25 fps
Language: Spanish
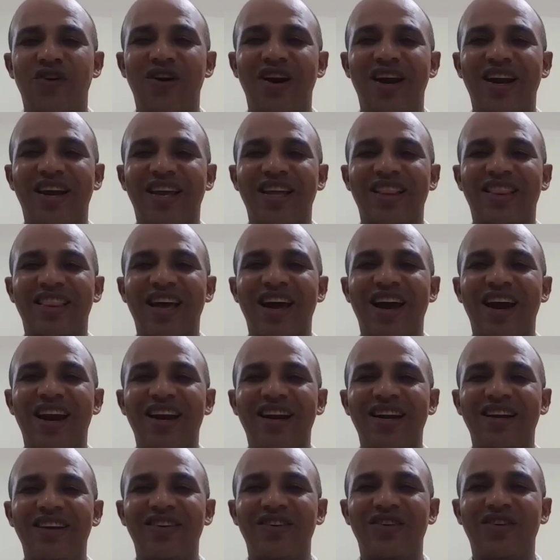Hola, ¿qué
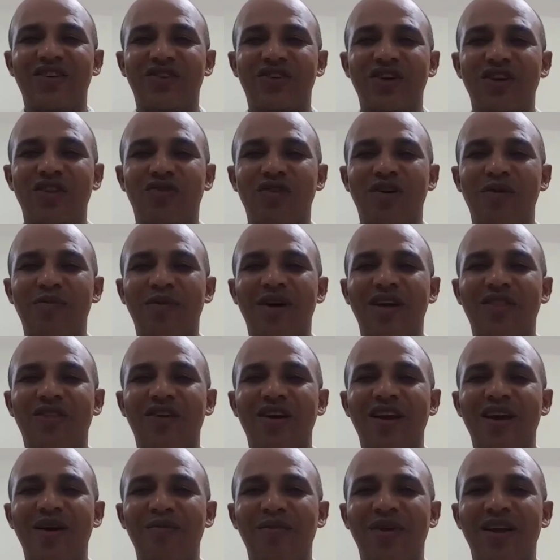tal? Yo soy tu
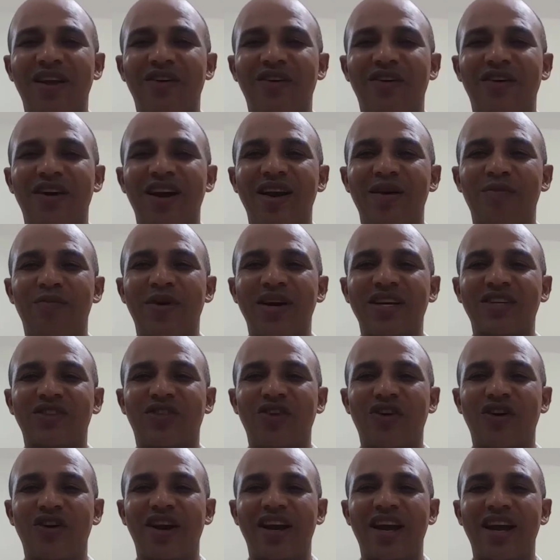hermano y amigo, el
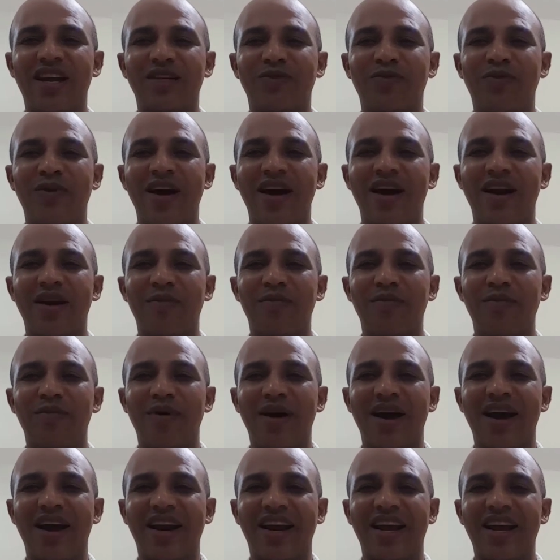pastor Gaspar
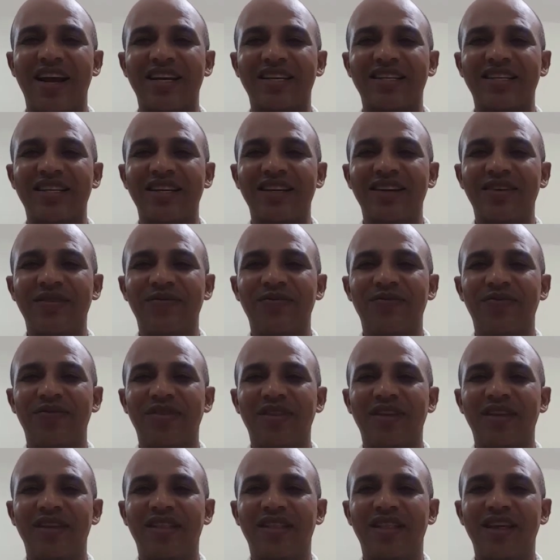Vargas.
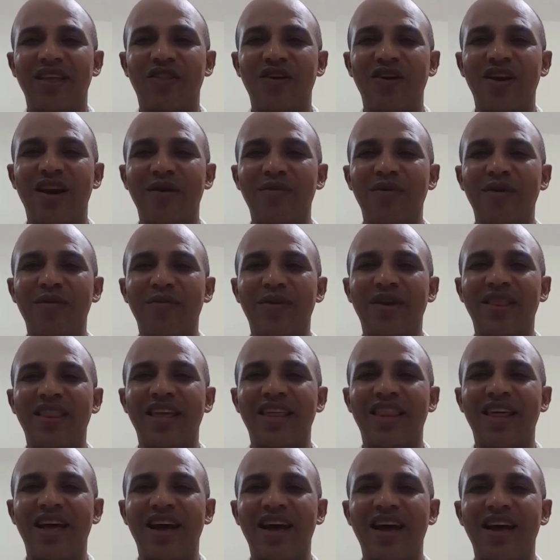Te doy la
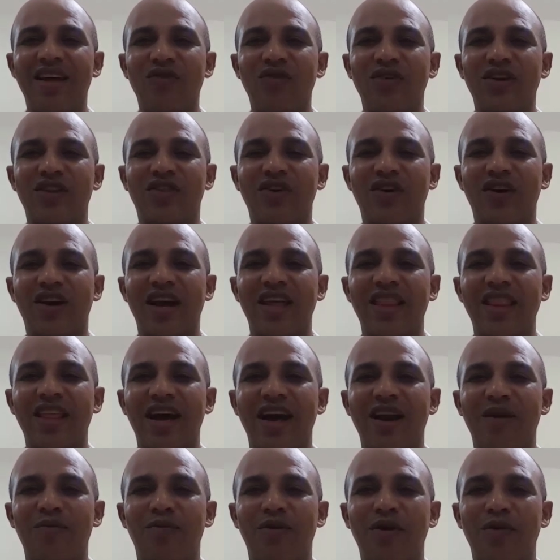bienvenida a nuestro
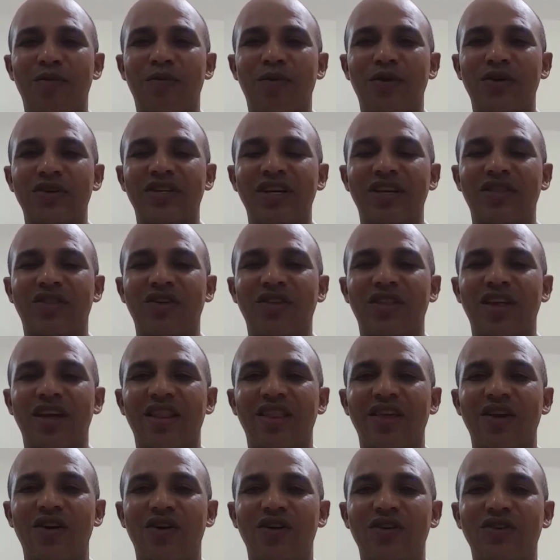canal Propósito
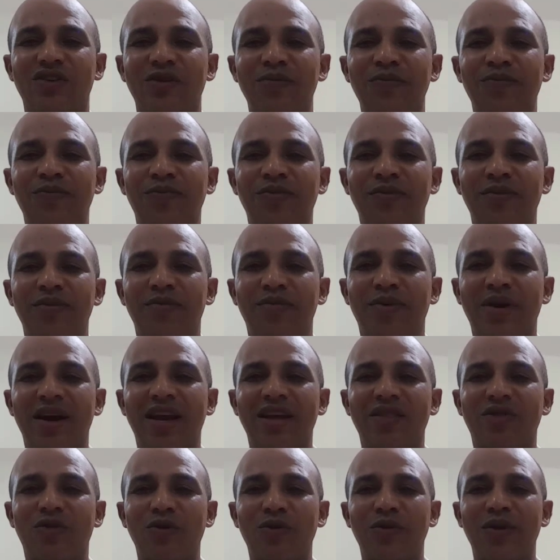de Dios
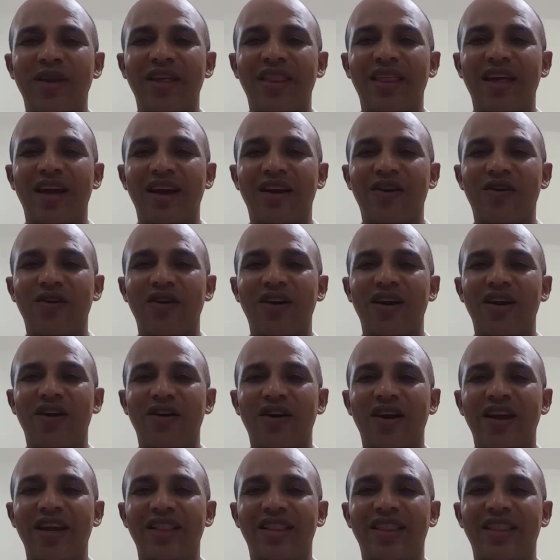para tu vida, con
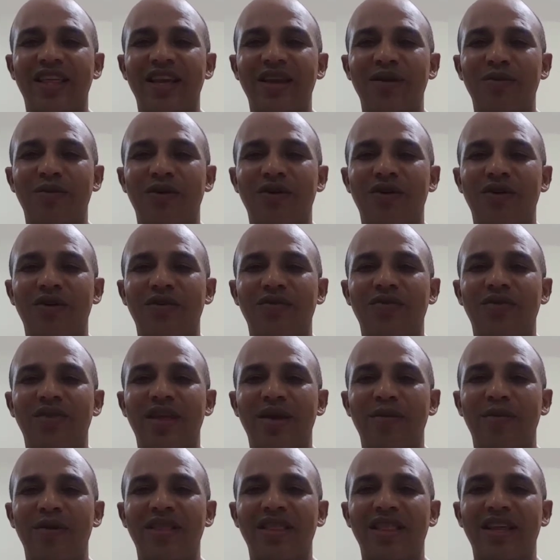el objetivo
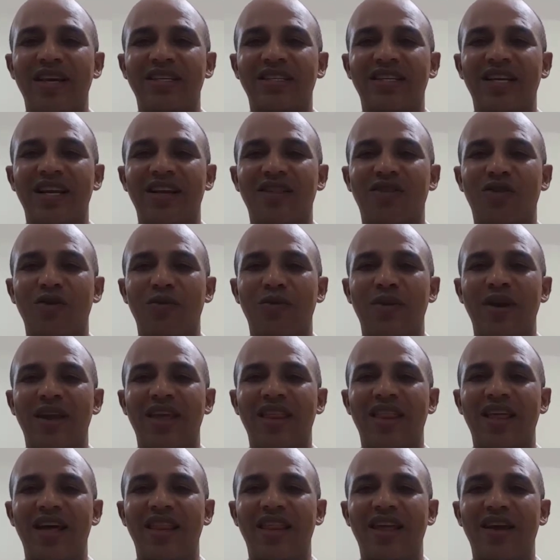de bendecir tu
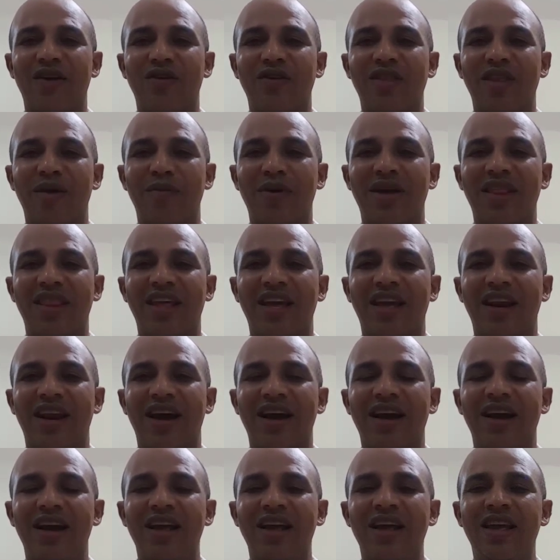vida de una
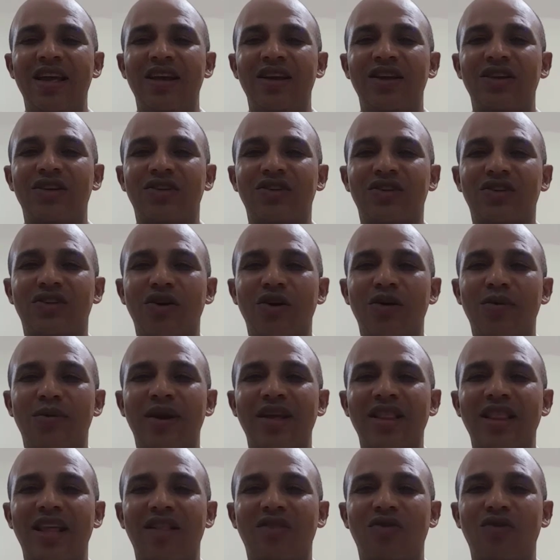manera
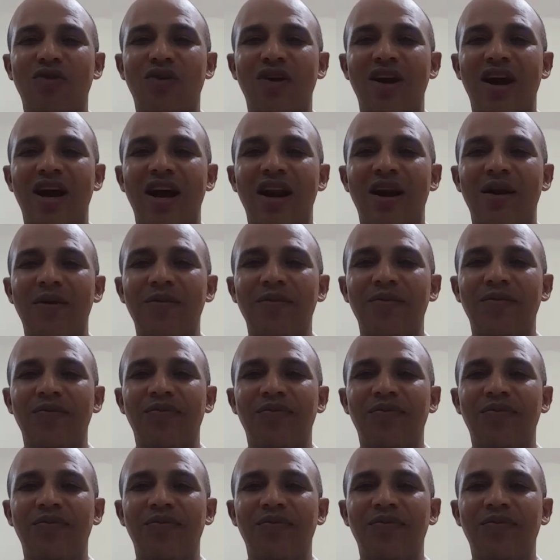sobrenatural,